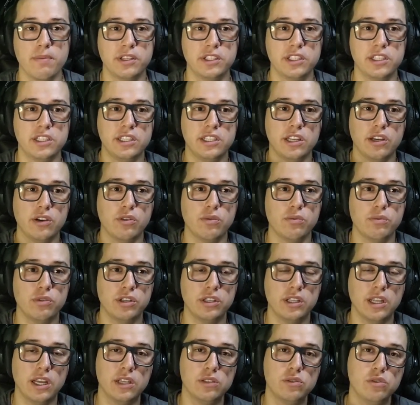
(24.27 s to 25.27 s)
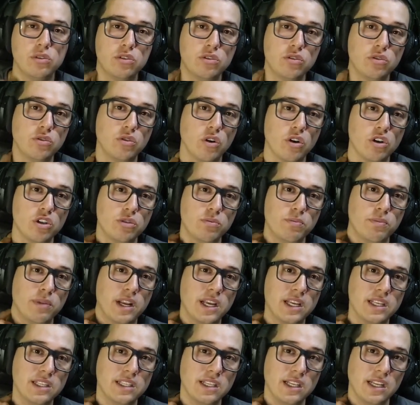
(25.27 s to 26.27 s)
a gente tem a comunidade do Discord
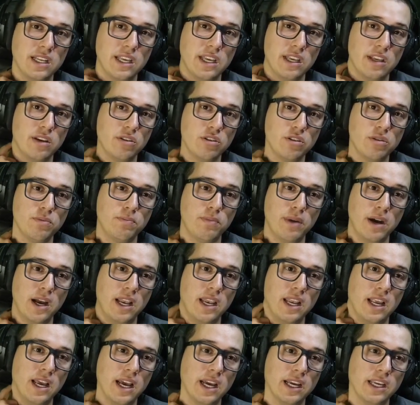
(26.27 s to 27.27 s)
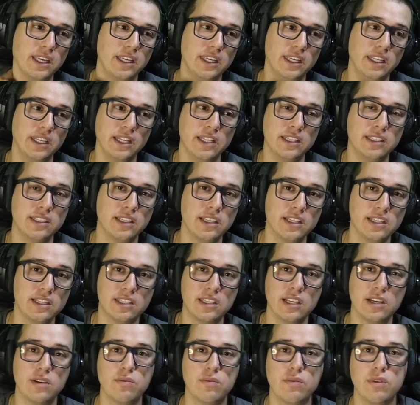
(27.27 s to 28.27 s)
brasileiro de palha aqui na
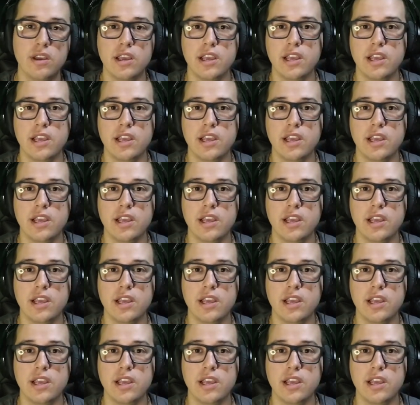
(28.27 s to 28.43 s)
descrição.